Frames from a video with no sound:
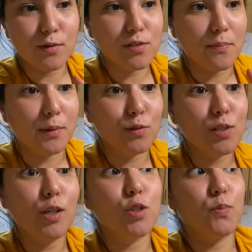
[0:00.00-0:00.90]
los zapatos
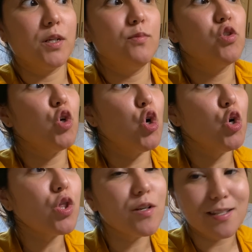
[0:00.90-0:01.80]
y nos ponemos
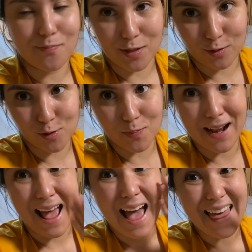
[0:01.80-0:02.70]
otros zapatos
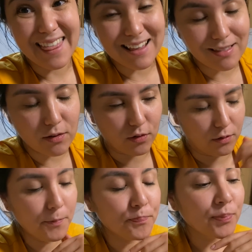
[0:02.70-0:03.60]
para adentro,
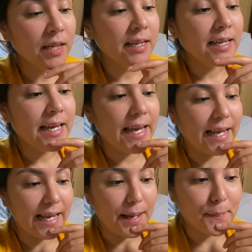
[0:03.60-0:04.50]
¿no?
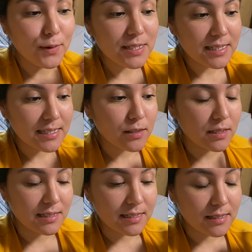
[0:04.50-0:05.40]
Eh, pero estas,
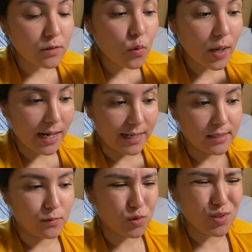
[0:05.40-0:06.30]
estas escuelas,
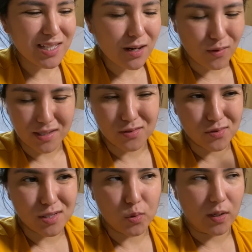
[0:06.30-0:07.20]
como son salones, no
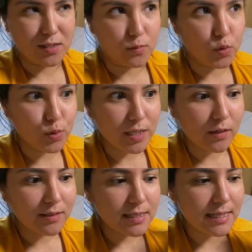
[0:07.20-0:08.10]
son escuelas, como son
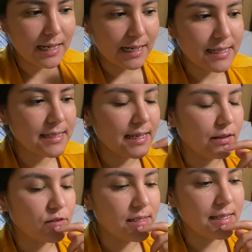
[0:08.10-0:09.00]
salones de inglés,
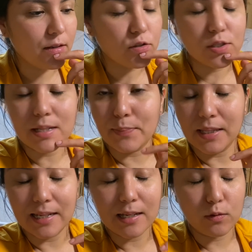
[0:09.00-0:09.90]
entonces ellos te
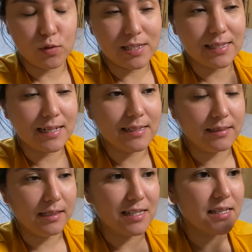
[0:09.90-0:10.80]
piden que uses
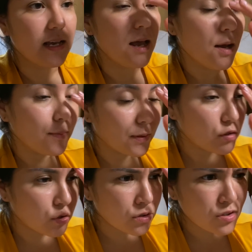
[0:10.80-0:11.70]
calcetines. Pero
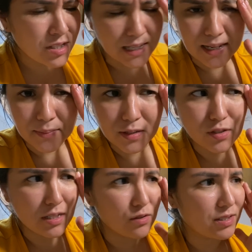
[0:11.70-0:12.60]
yo no sé, amigos,
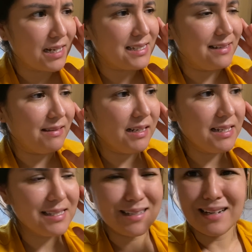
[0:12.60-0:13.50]
si los
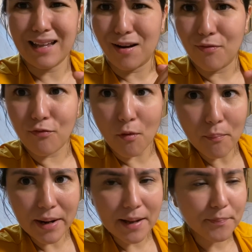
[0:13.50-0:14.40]
calcetines en la alfombra
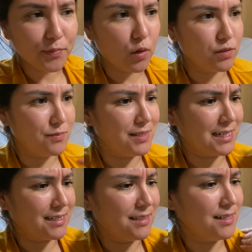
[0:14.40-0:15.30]
o si mis
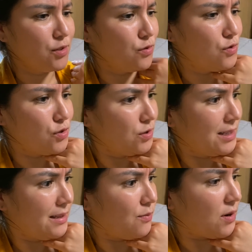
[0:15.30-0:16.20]
calcetines no son
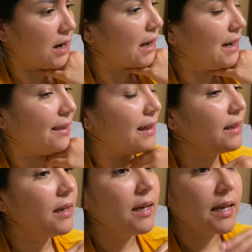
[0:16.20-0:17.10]
tan de buena calidad
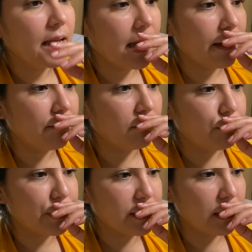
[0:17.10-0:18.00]
que
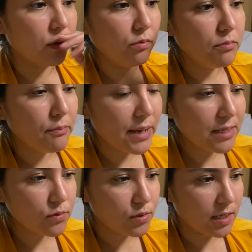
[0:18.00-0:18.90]
pues tengo un
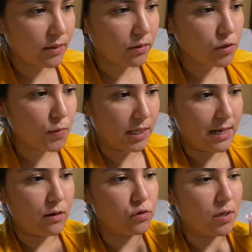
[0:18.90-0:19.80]
mes usándolos porque
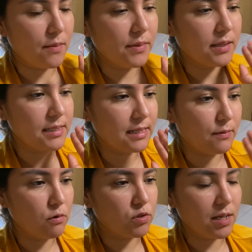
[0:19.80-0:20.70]
claro, solamente estaba
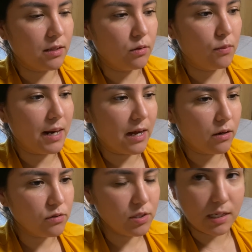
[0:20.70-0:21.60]
usando
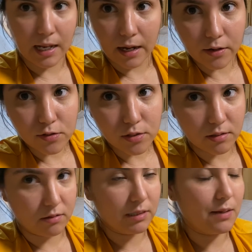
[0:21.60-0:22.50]
blancos y negros,
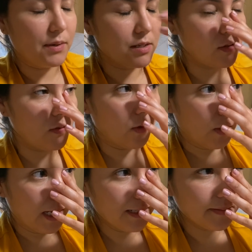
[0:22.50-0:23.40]
creo que también eso
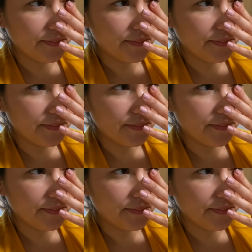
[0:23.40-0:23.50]
influía